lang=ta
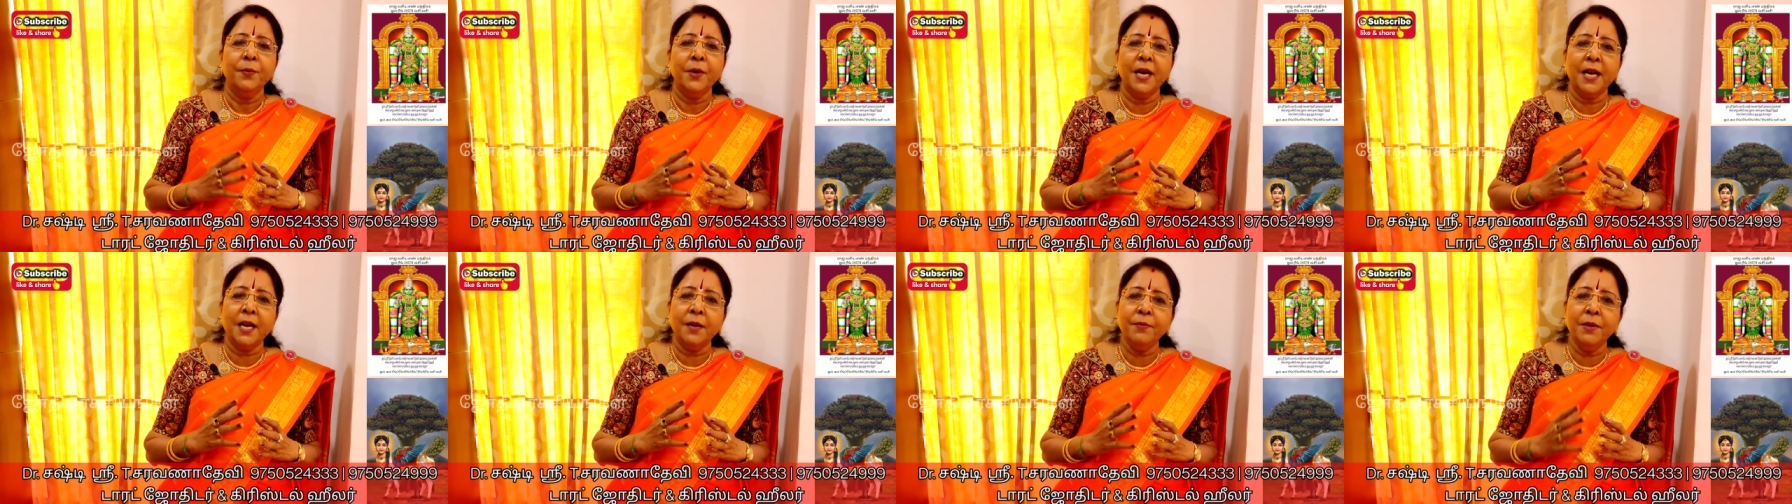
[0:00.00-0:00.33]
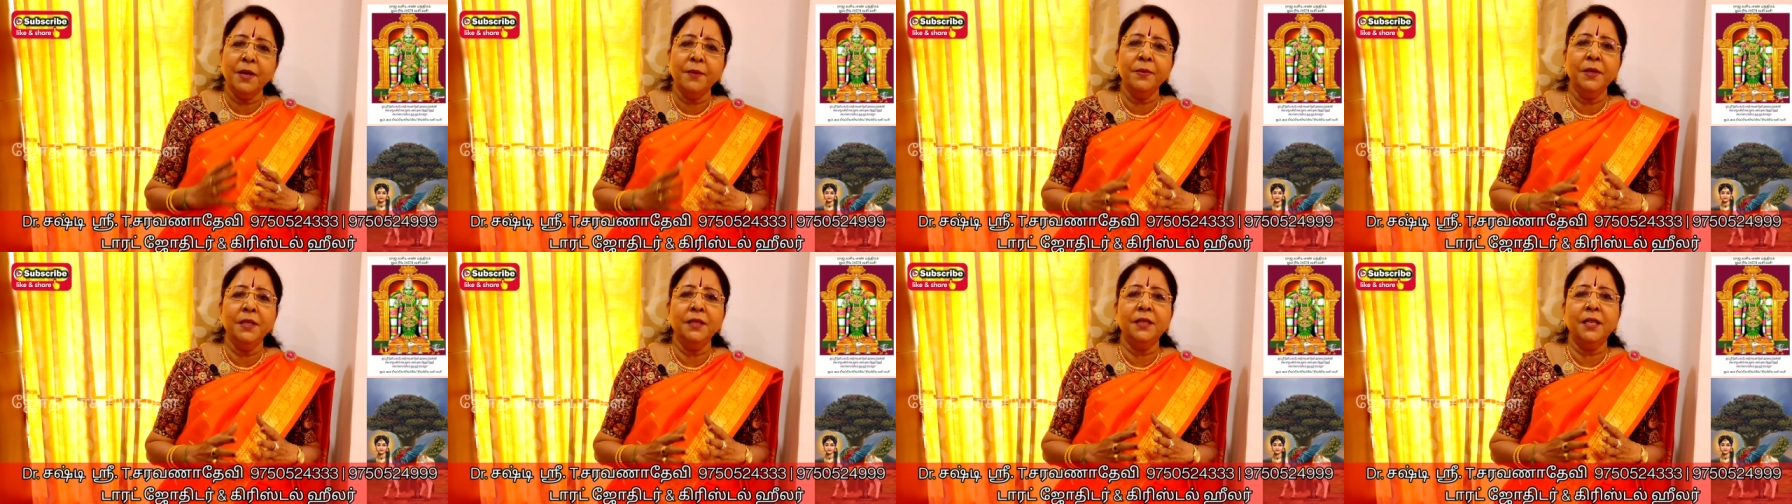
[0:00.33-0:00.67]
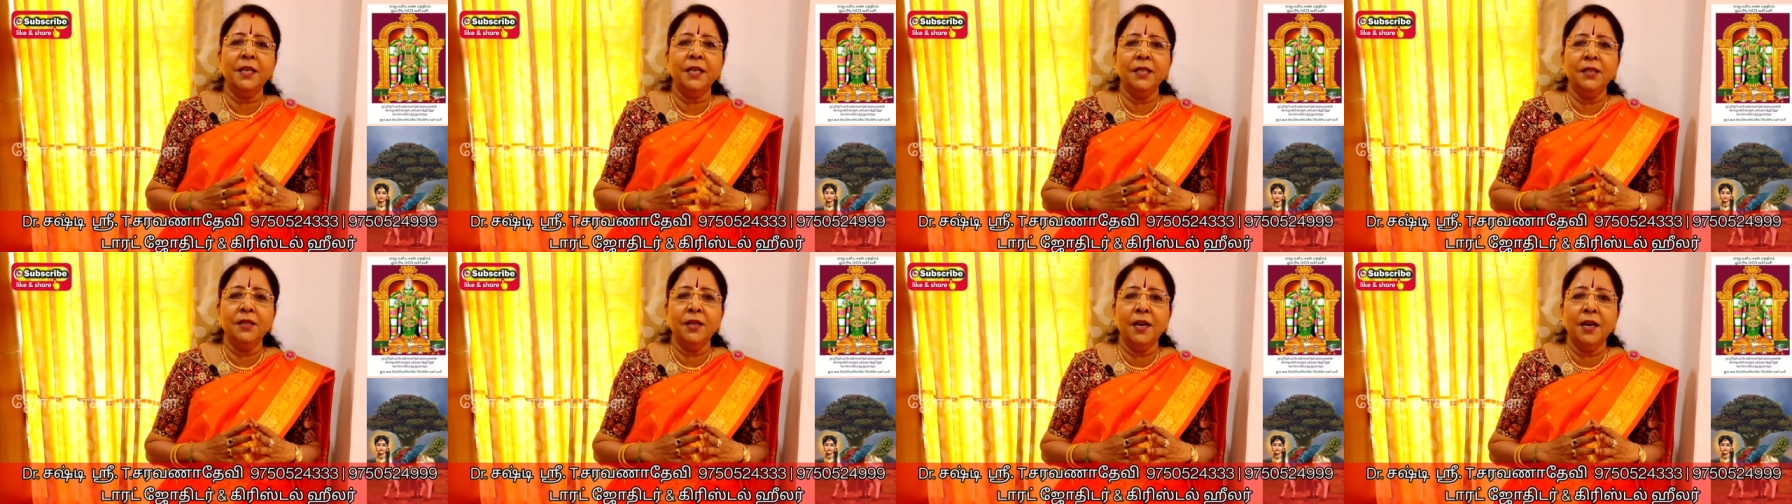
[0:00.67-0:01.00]

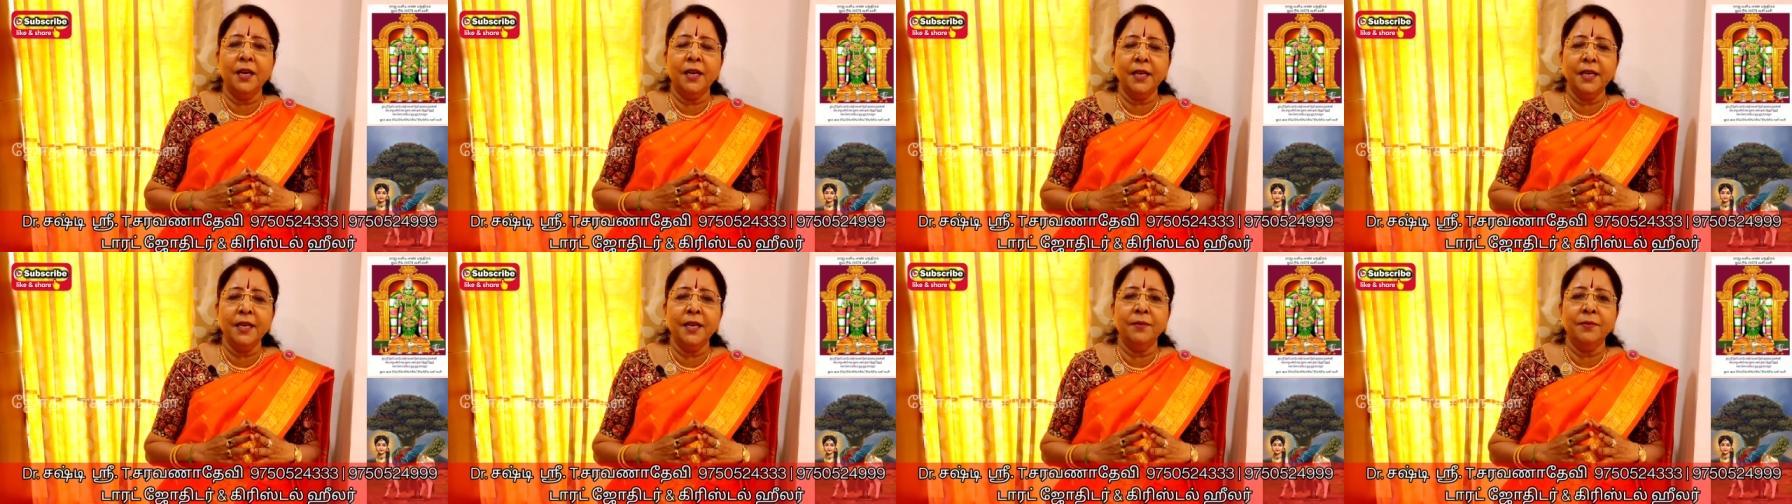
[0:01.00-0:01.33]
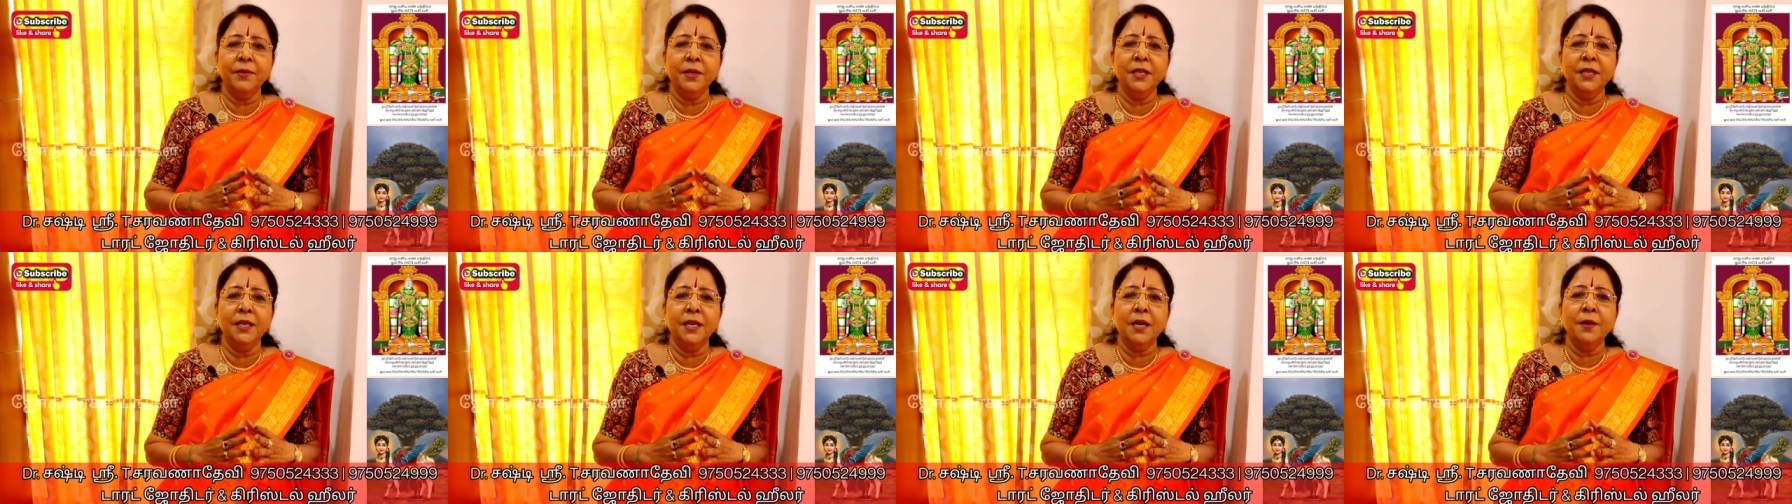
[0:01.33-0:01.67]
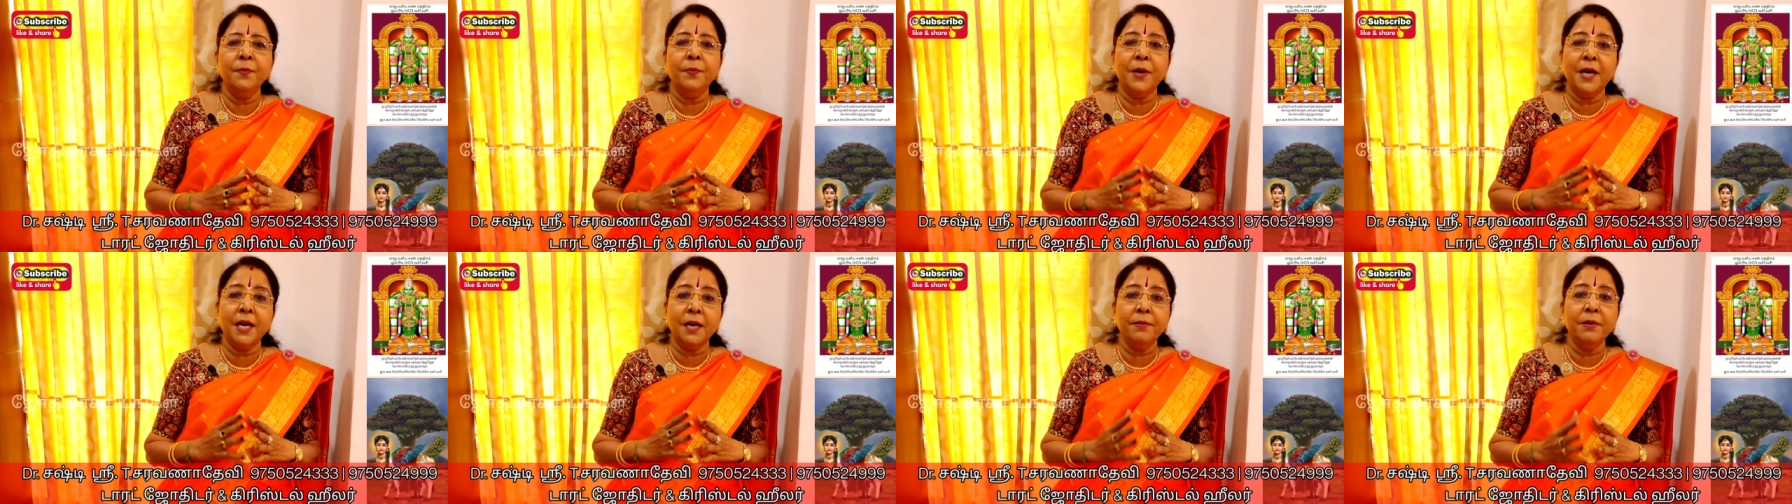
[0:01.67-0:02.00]
பரமமித்ரை தாரை அப்படின்னா
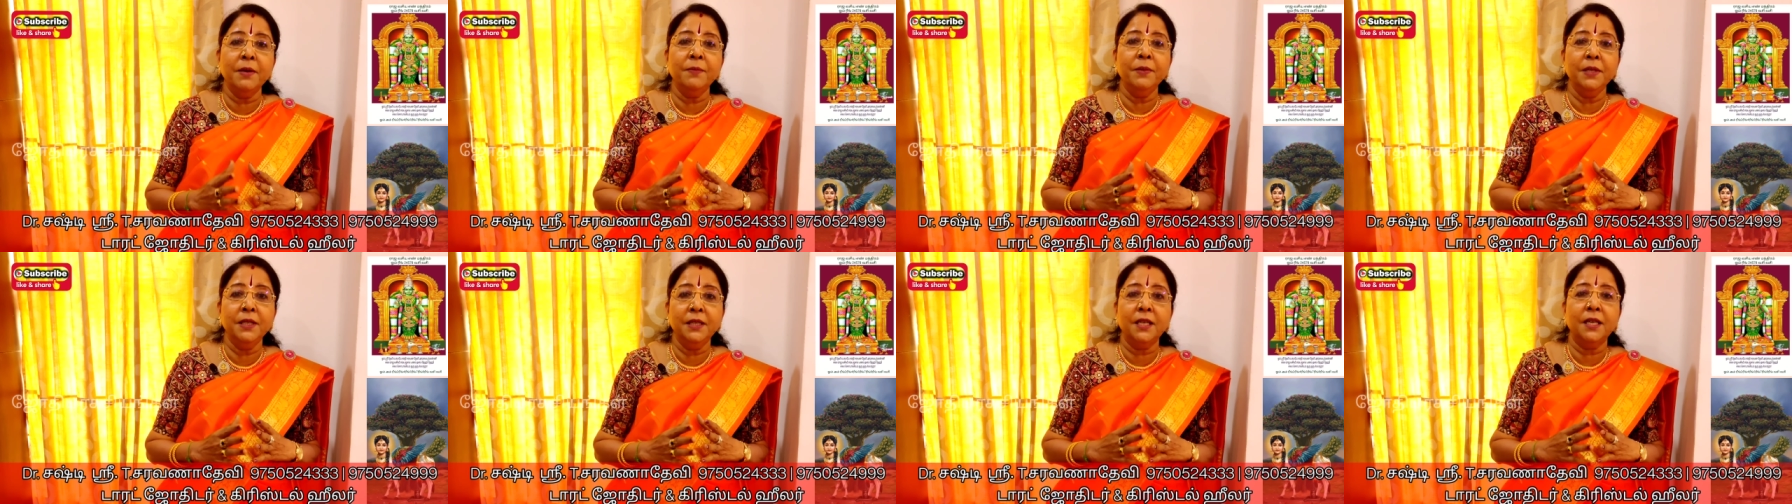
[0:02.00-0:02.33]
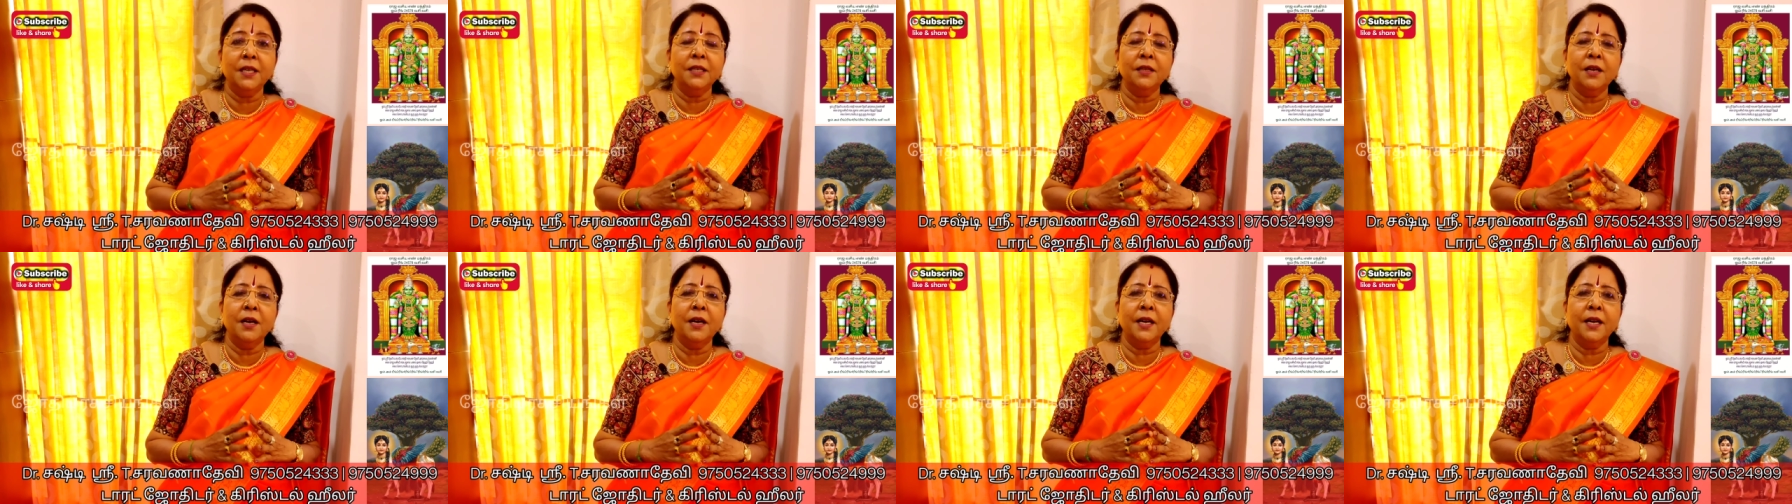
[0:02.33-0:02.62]
பரமமித்ர